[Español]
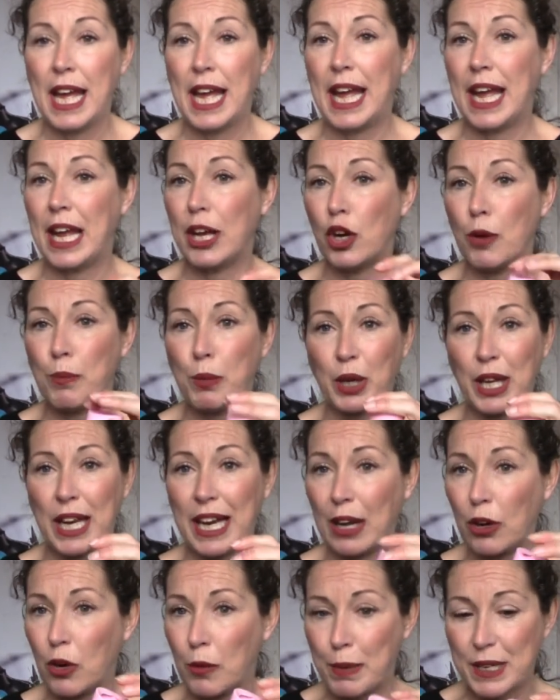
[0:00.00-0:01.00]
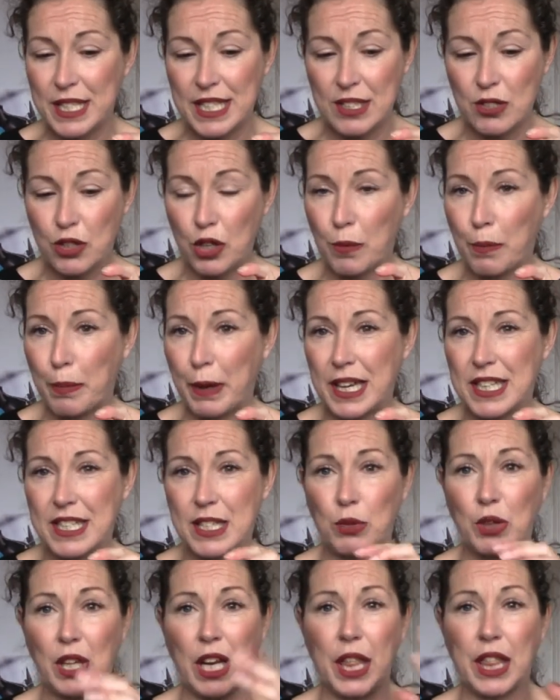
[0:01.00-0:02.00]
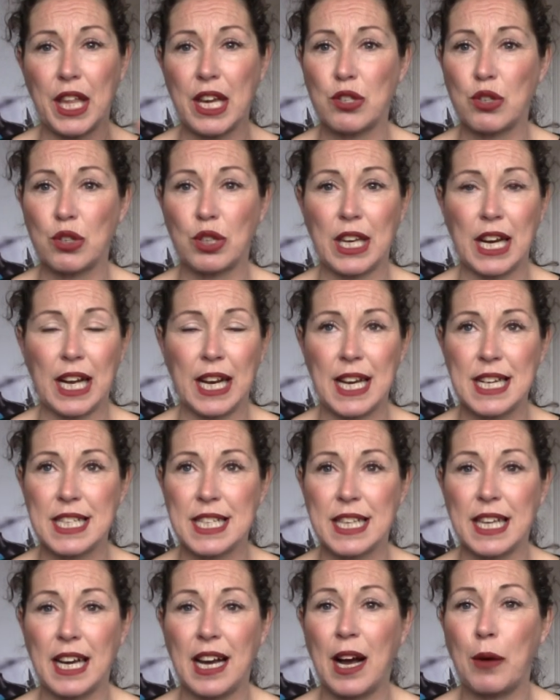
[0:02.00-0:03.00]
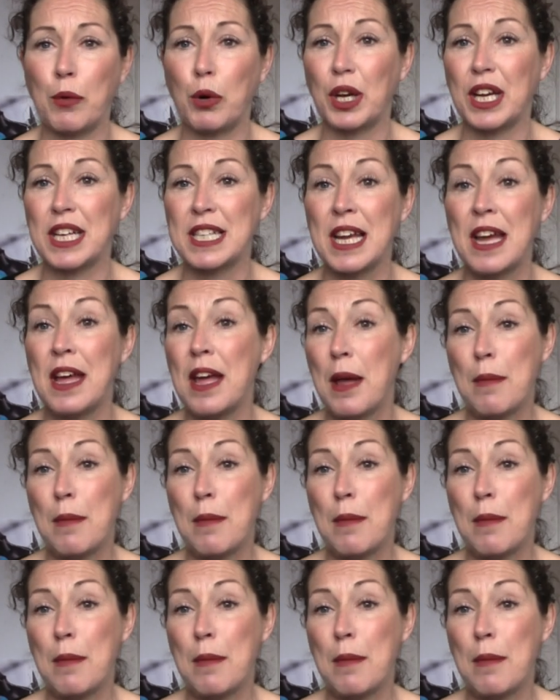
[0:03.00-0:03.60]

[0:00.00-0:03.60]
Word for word: eh, no porque la copa se estropee si utilizáis otra clase de jabones,